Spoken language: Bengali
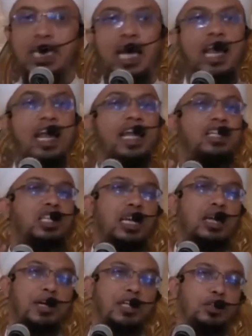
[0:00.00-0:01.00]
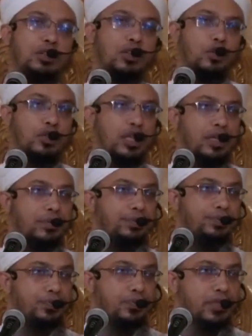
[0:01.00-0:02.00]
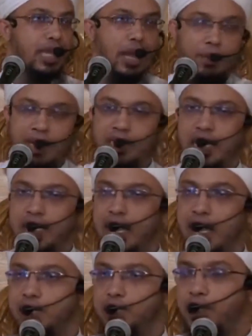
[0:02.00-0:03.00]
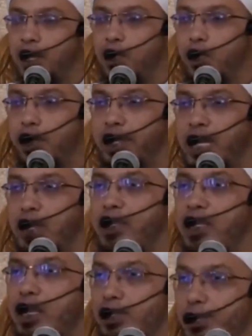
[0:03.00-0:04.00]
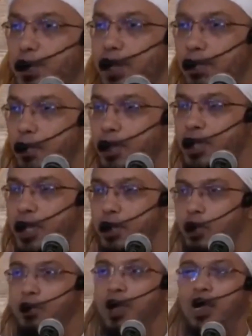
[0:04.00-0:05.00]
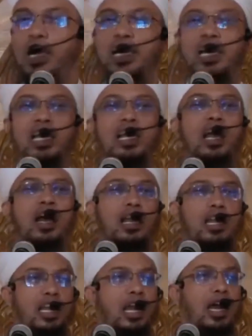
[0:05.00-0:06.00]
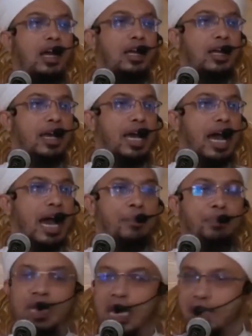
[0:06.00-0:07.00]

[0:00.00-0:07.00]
সারা রাত জেগে ইবাদত করতেন আমরা জানি আল্লাহ কোরআন কারিমে তার রাসুলকে বলেছেন কুমিল্লা ইল্লা কালিলা আপনি